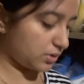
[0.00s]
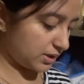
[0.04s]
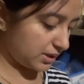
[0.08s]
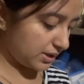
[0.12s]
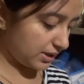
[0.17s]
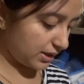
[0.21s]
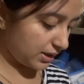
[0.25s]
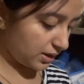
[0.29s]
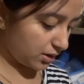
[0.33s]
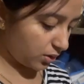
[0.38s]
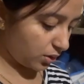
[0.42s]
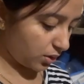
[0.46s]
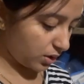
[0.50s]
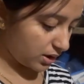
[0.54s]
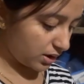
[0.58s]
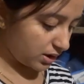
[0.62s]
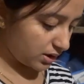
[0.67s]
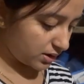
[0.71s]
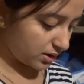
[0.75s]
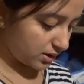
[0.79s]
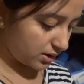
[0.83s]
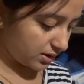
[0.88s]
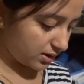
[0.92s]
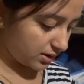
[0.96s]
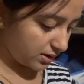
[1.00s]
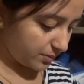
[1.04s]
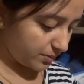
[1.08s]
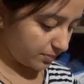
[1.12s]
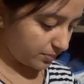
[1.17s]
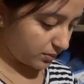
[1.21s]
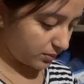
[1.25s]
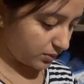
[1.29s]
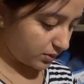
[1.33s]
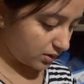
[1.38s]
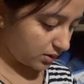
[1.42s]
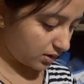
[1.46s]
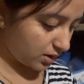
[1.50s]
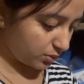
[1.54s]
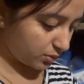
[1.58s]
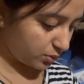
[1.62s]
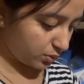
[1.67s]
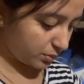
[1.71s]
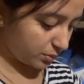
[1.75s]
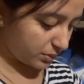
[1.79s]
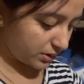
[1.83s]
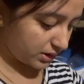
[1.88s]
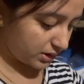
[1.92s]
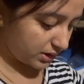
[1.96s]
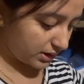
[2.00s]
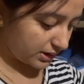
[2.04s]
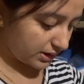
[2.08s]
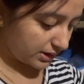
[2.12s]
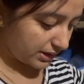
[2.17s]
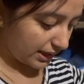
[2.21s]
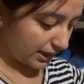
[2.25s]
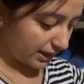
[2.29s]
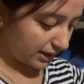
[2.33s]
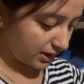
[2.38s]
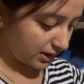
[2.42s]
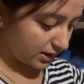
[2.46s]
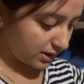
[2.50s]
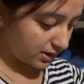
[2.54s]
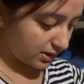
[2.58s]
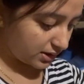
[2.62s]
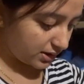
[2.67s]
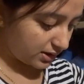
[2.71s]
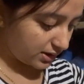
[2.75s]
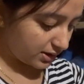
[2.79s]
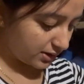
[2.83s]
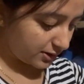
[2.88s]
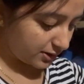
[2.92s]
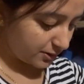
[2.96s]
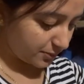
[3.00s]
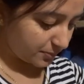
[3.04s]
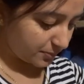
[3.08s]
সিল করা আছে তাও তোমাদেরকে দেখাচ্ছি